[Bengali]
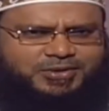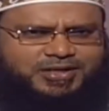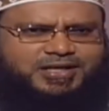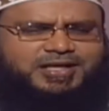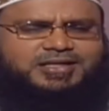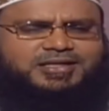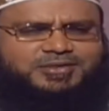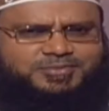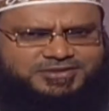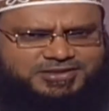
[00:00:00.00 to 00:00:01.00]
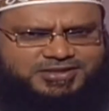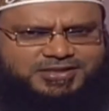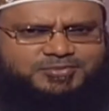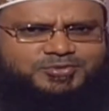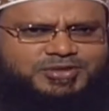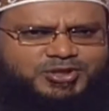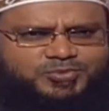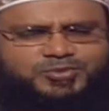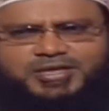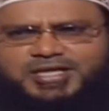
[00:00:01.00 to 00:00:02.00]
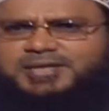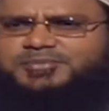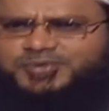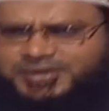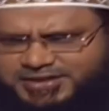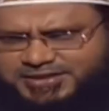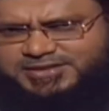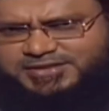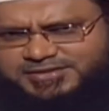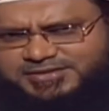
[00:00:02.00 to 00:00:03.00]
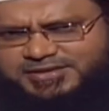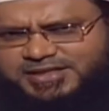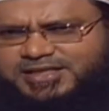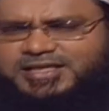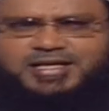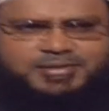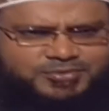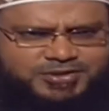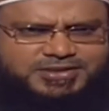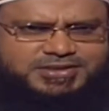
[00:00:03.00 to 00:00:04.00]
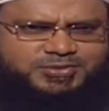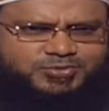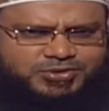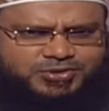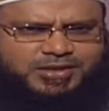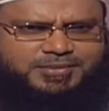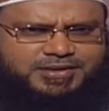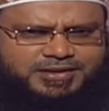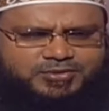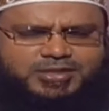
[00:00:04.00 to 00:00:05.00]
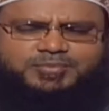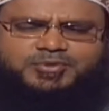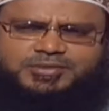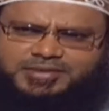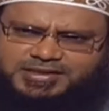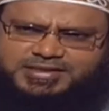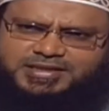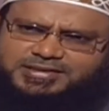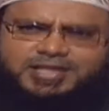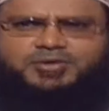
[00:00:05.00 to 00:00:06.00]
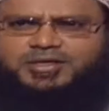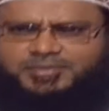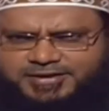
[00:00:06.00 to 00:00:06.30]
খাওয়া আল্লাহ নবী সাল্লাম ওনার উপর হারাম করে নিয়েছেন আল্লাহ হারাম করে দিয়েছেন উনিও খাবে না ওনার পরিবারে যারা তারাও